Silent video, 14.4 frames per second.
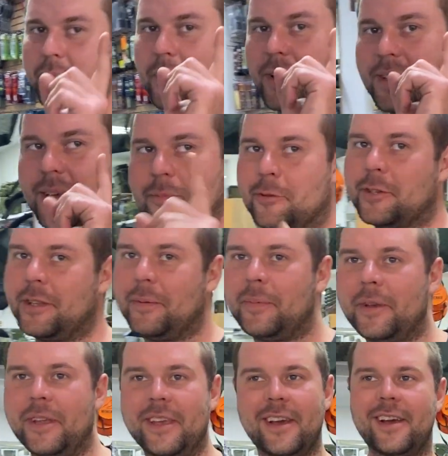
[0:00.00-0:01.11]
Потому что
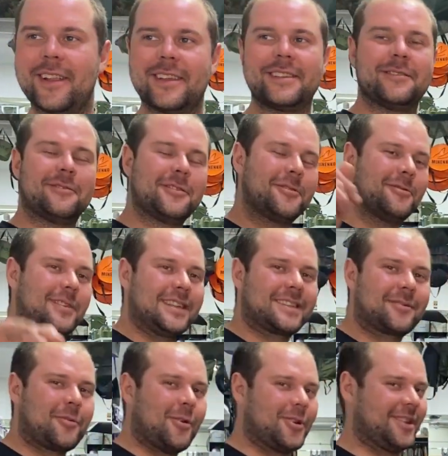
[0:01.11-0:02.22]
приехала сегодня у
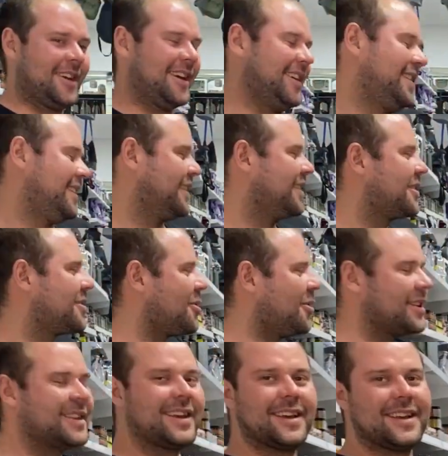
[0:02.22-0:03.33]
нас Корда. День Корда
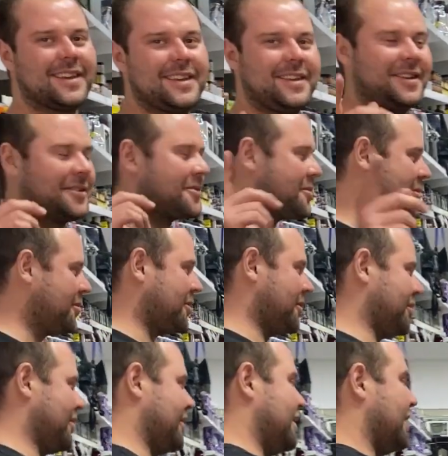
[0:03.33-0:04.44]
зеленых. и Гуру.